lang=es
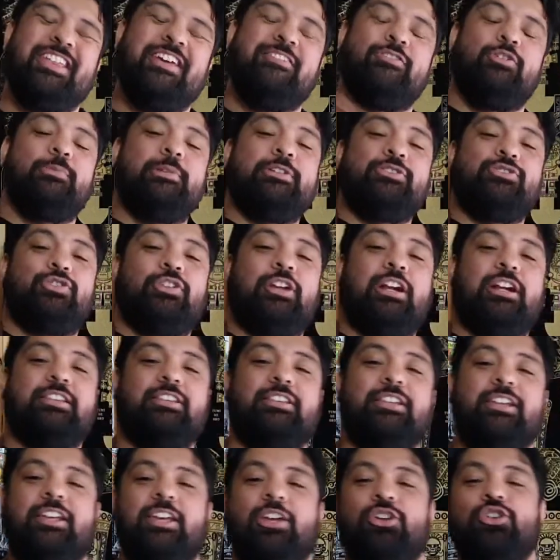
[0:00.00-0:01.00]
debo
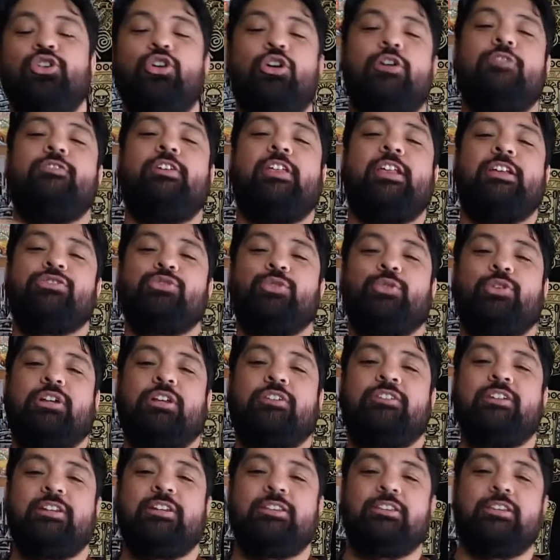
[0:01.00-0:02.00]
mencionarte que no olvides
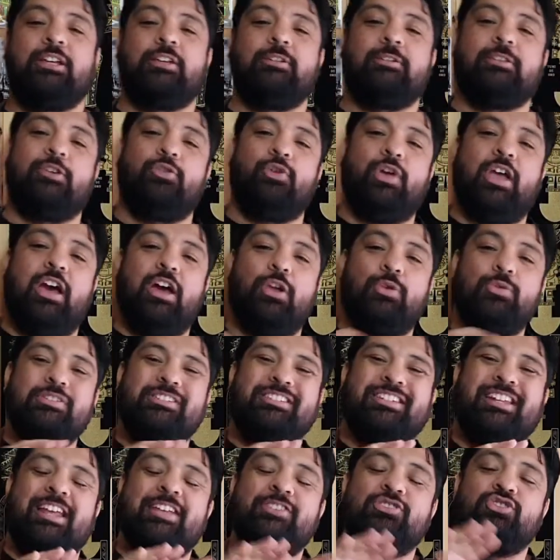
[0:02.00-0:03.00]
suscribirte. Te voy a dejar un
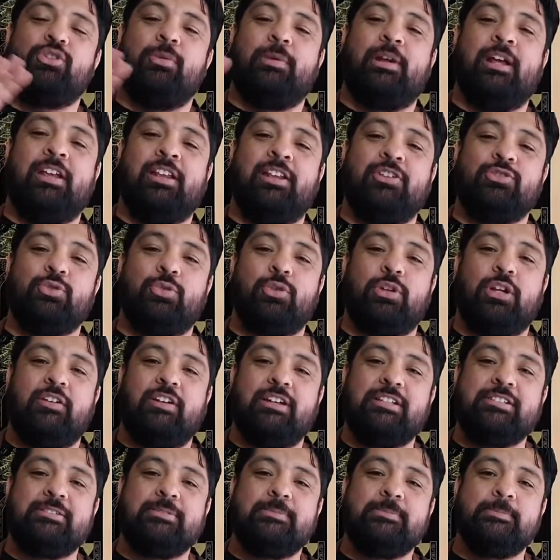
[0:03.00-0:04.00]
silencio para que te
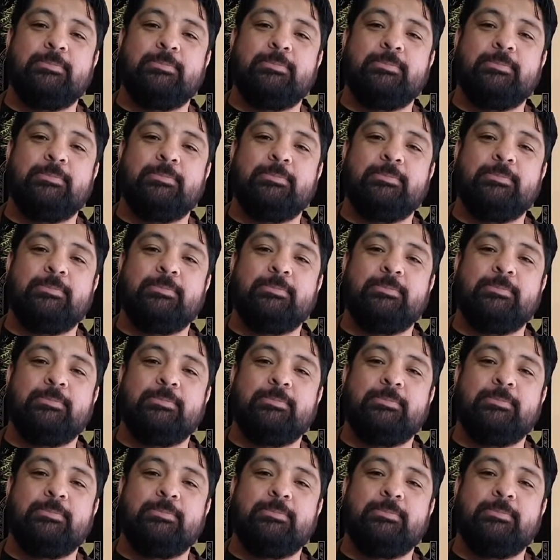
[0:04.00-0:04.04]
suscribas.